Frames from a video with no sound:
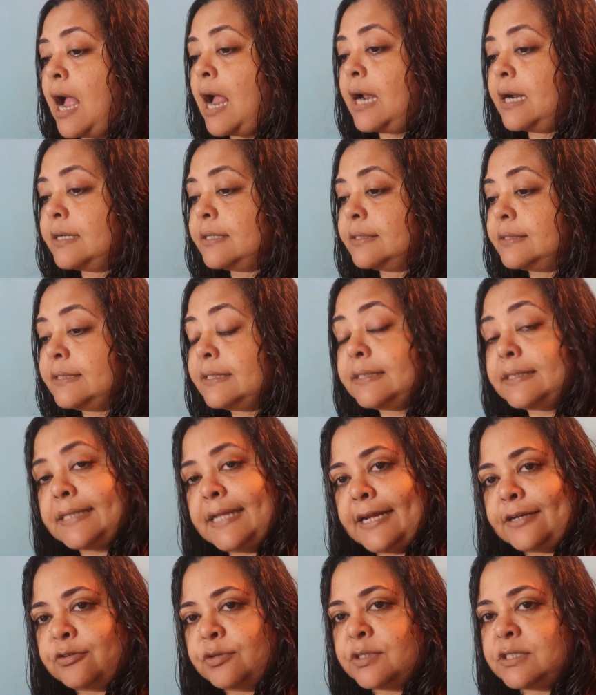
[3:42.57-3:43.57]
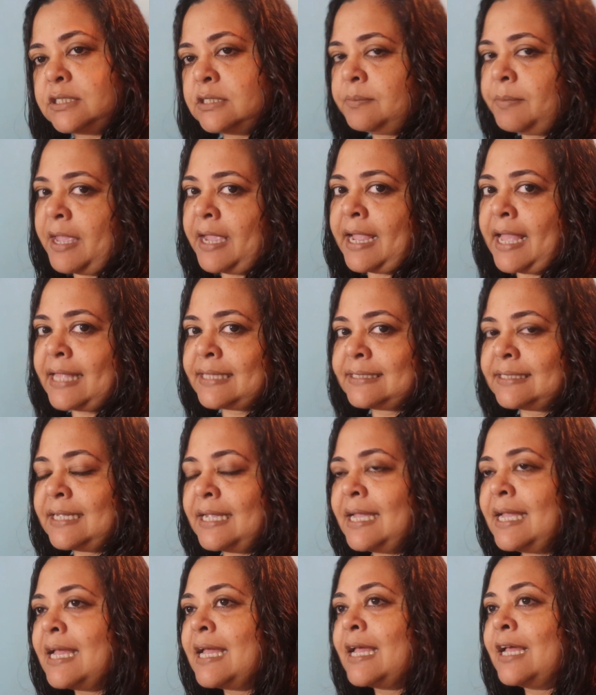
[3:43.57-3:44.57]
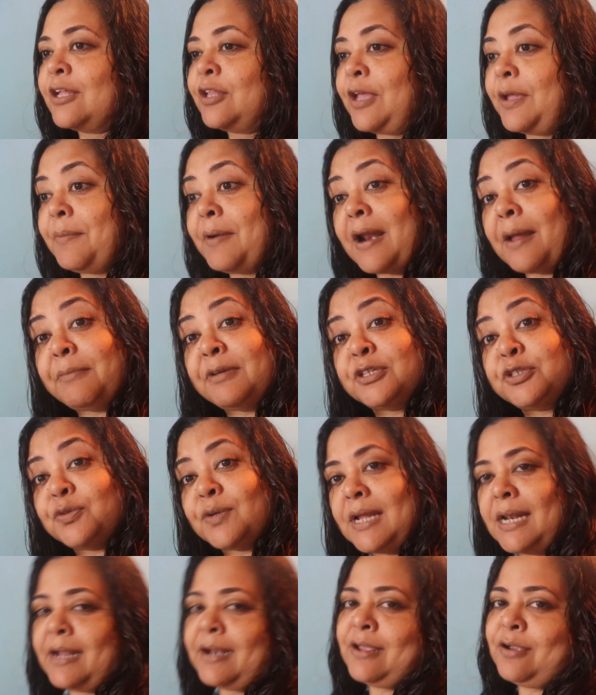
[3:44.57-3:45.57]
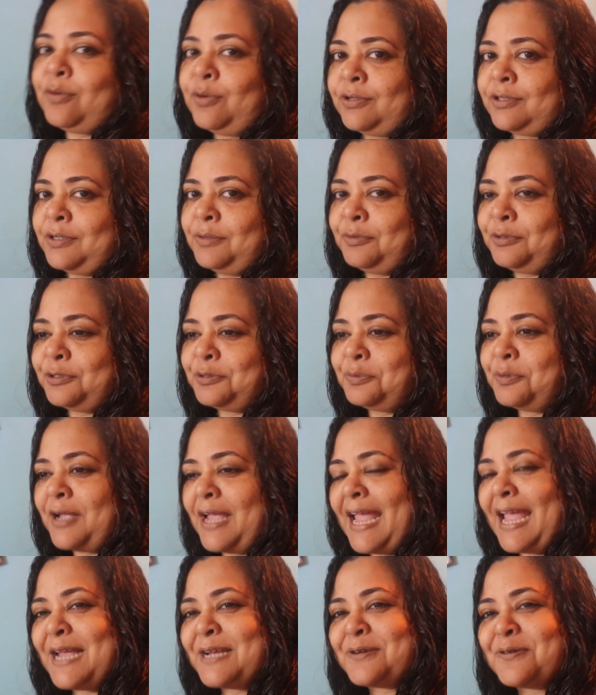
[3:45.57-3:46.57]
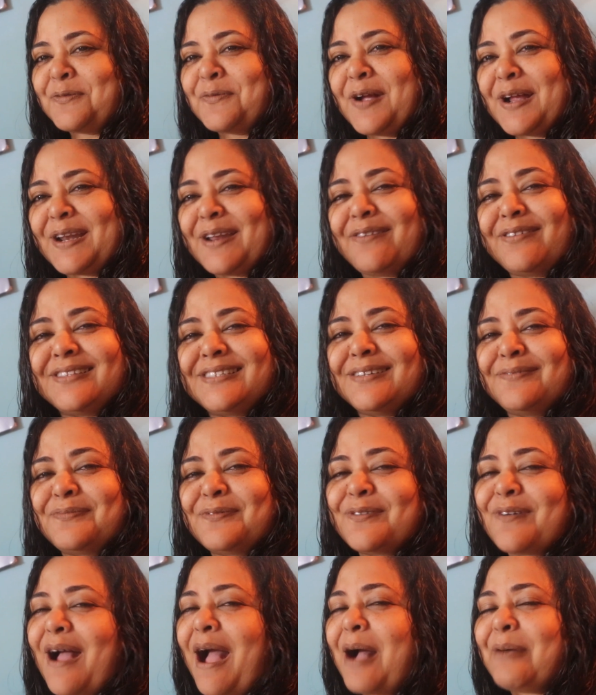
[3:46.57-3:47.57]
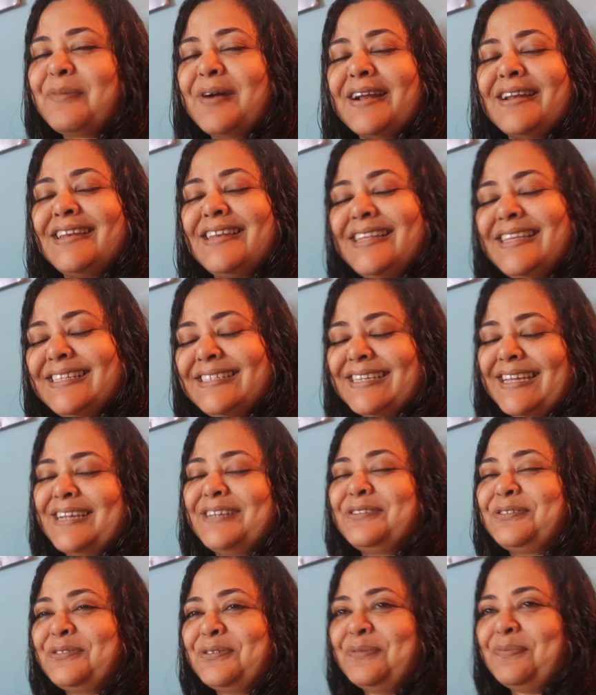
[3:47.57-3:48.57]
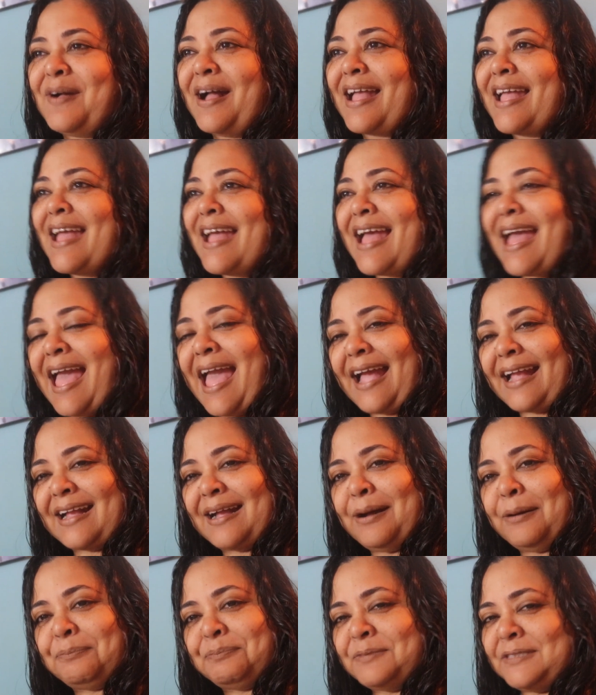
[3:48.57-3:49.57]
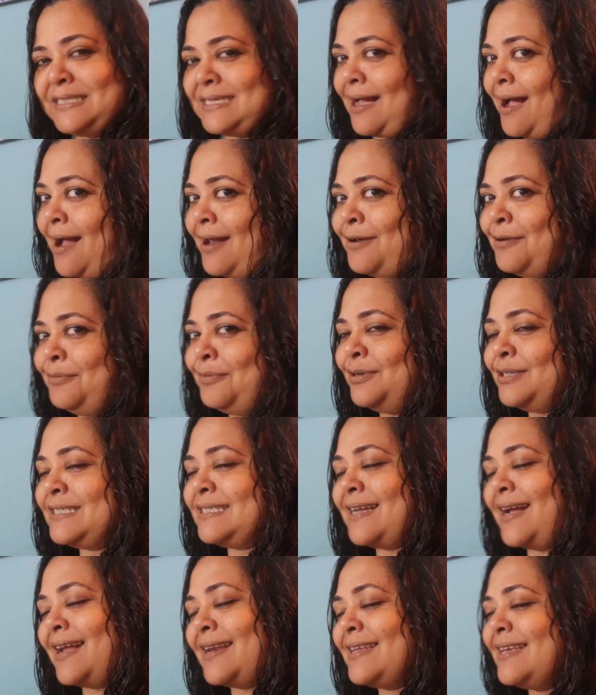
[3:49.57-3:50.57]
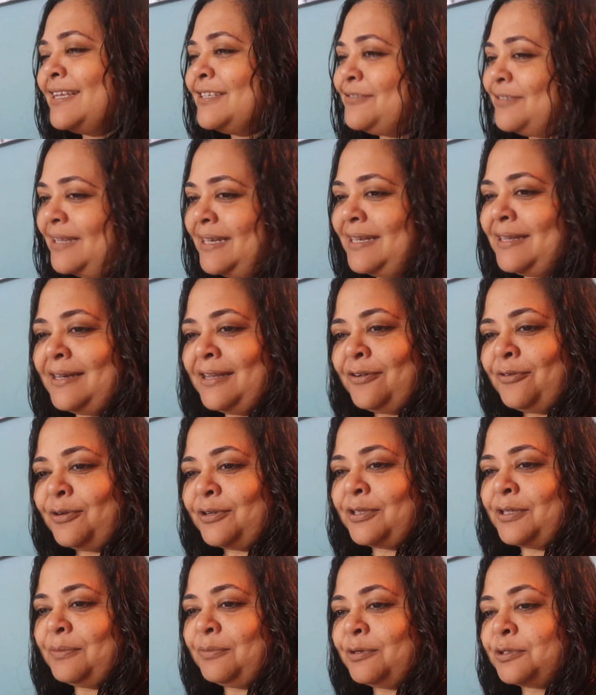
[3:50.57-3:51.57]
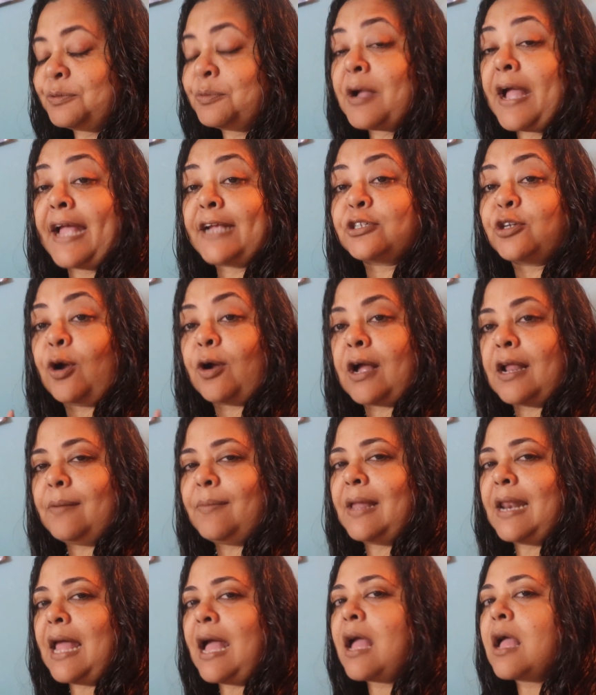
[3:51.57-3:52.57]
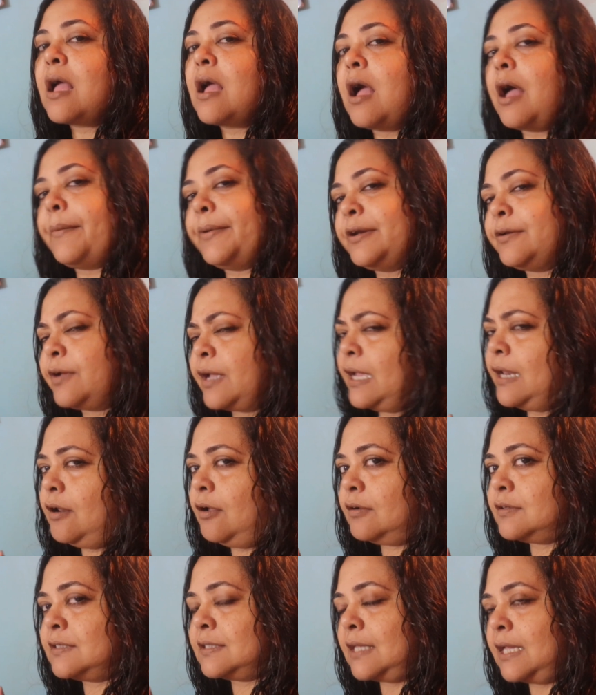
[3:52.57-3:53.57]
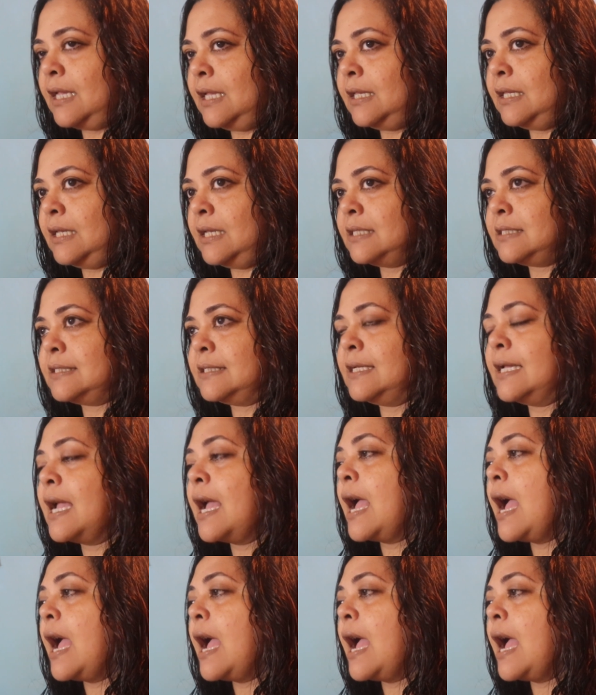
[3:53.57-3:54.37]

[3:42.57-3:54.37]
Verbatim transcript: আর তিতলি একটু জিমে গেছে এবার আমি জুয়েলারি করতে বসবো এই সময়টা হচ্ছে পুরো আমার নিজের সময় এক কাপ চা নেবো চা নিয়ে জুয়েলারি করতে বসবো হ্যাঁ সকালবেলা আমি একটু কেলক্স খেয়ে নিয়েছি